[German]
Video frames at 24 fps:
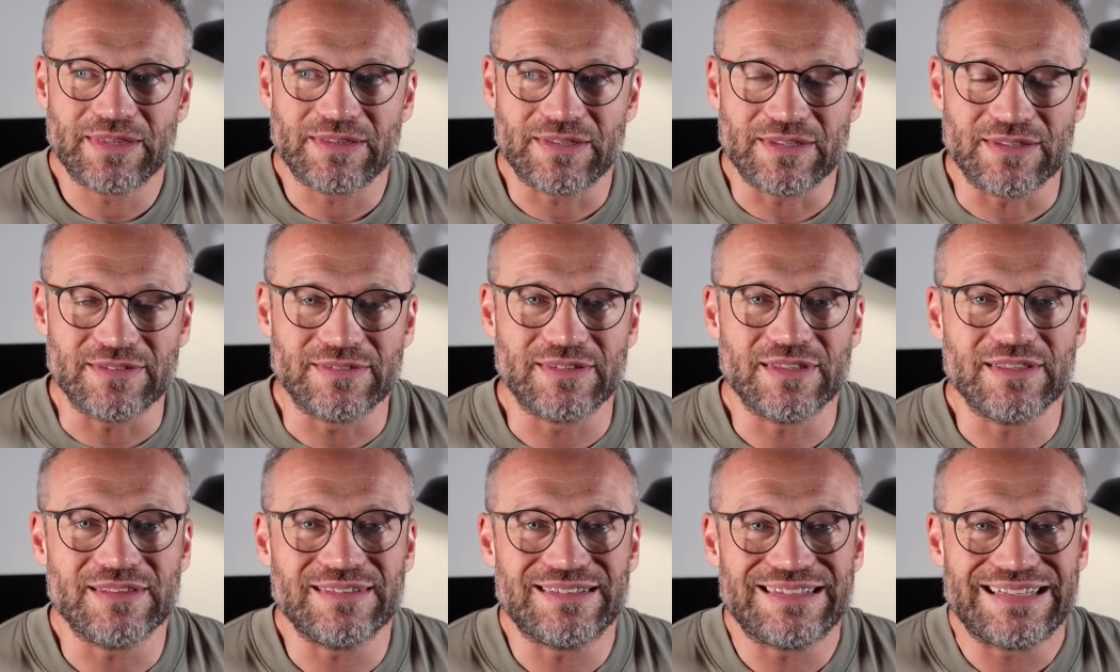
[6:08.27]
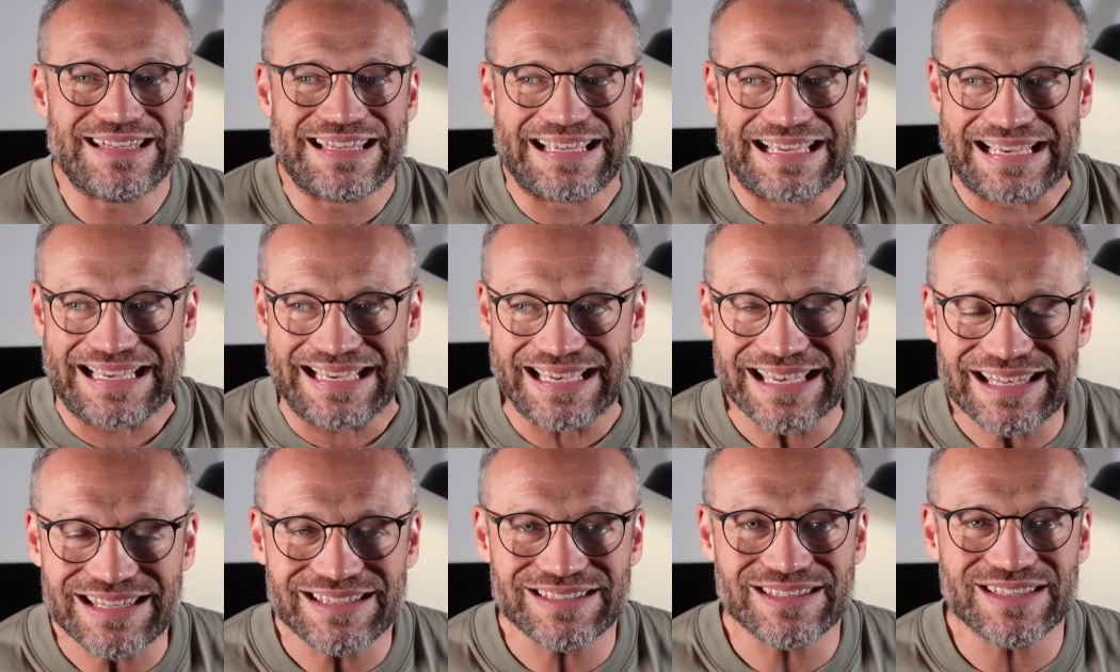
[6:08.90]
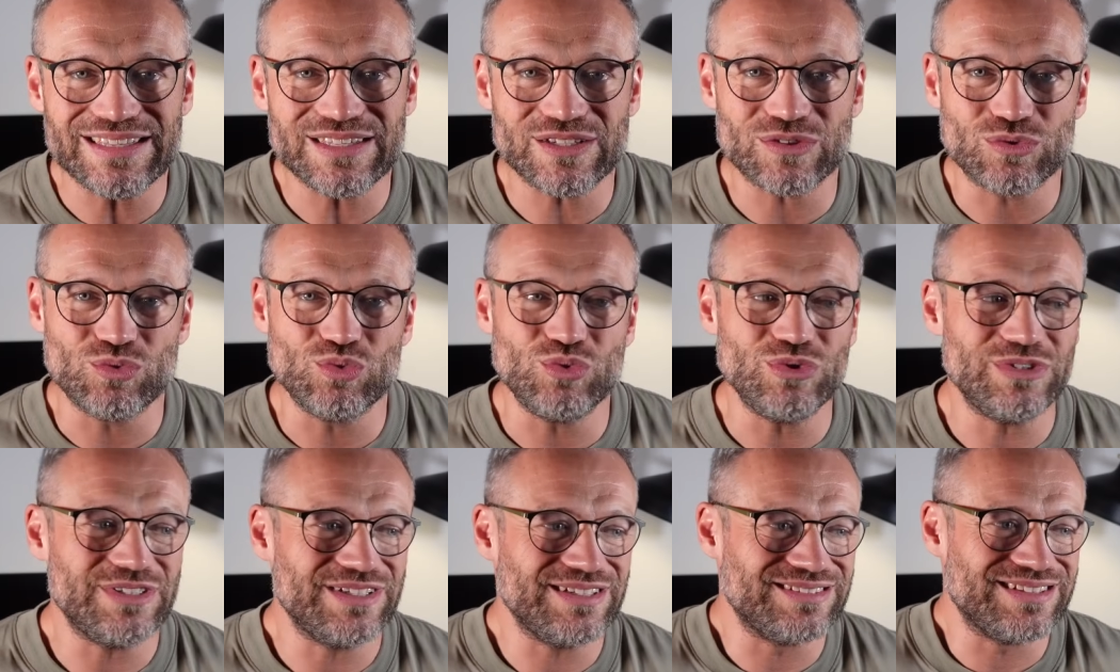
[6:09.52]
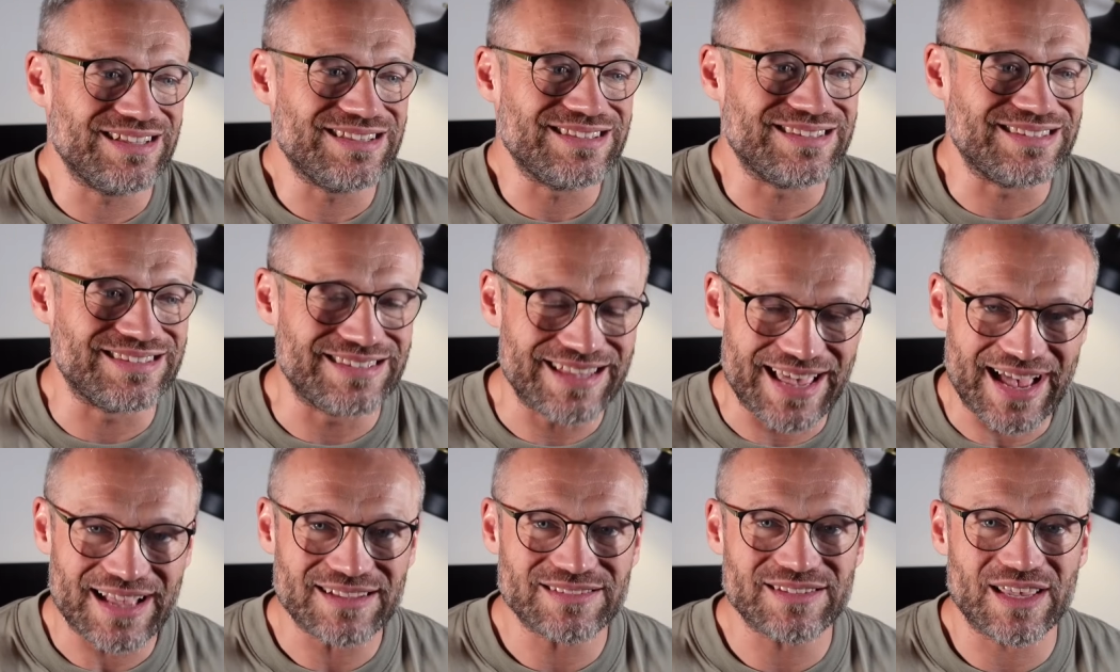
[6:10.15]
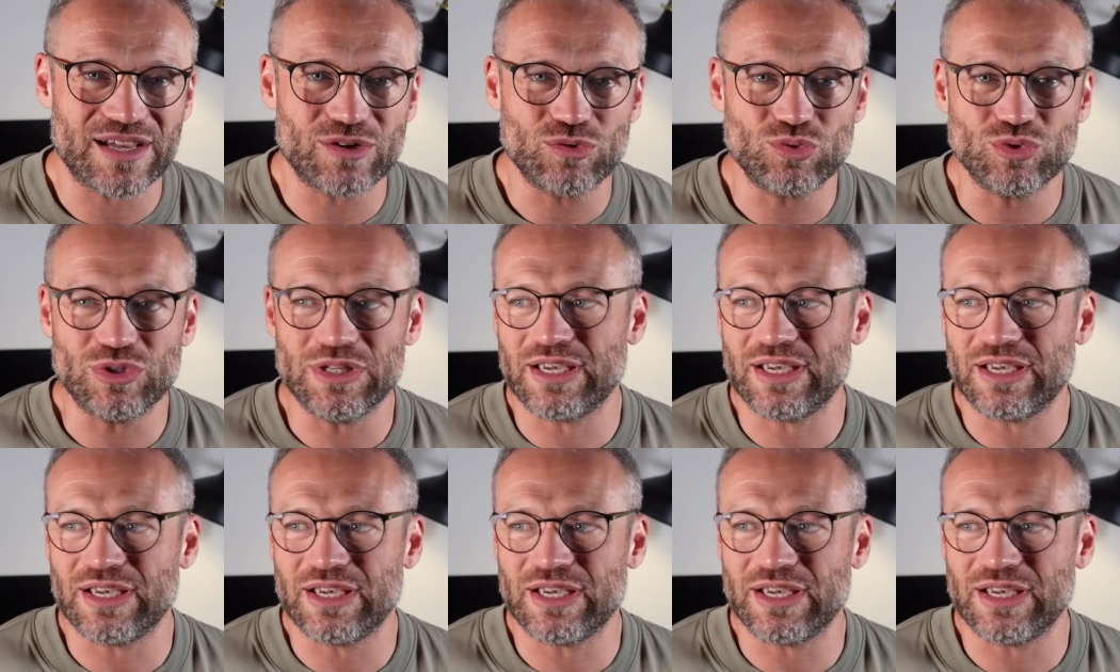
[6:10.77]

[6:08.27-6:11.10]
die sind richtig gut, die sind sehr, sehr gut.